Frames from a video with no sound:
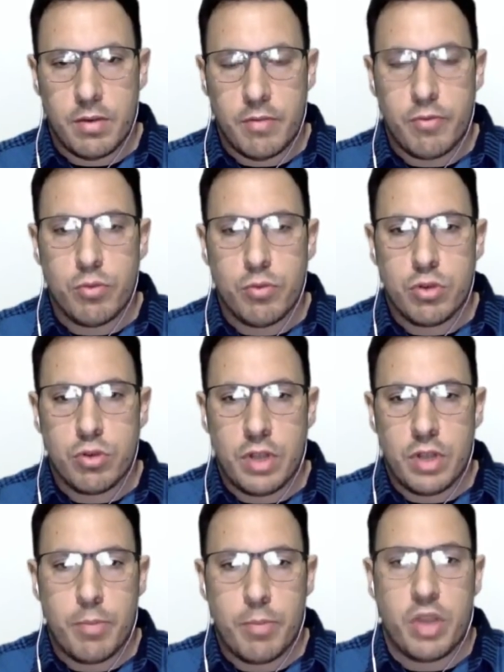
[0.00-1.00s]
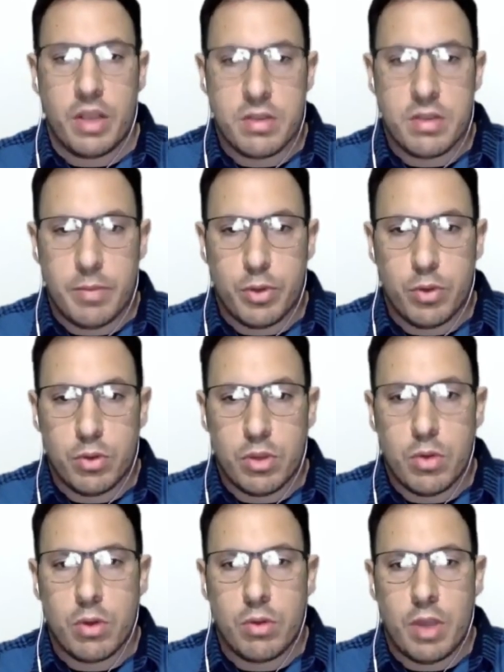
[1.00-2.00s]
en función del potencial
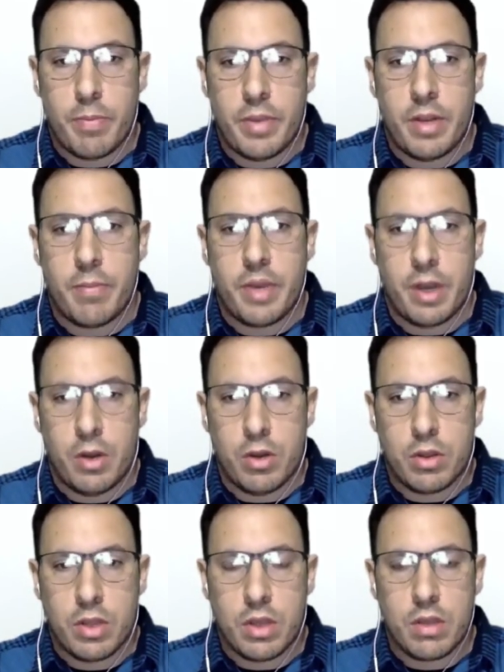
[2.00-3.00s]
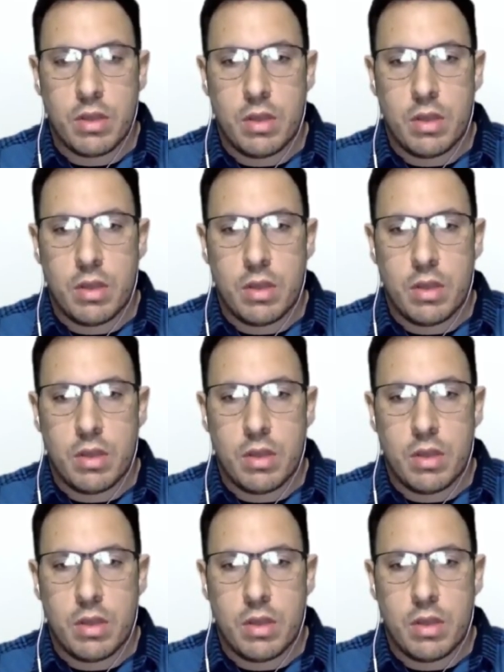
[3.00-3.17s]
productivo que uno espera para el lote,